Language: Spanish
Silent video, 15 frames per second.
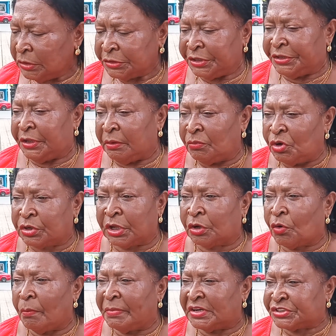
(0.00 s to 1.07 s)
Tenemos que
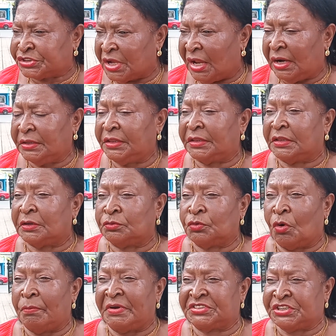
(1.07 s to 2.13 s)
conversar, tener un
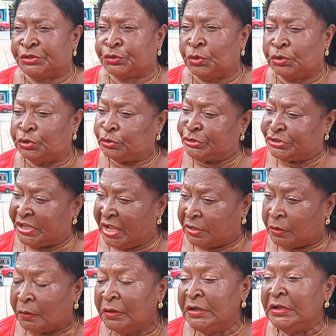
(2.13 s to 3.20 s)
conversatorio serio.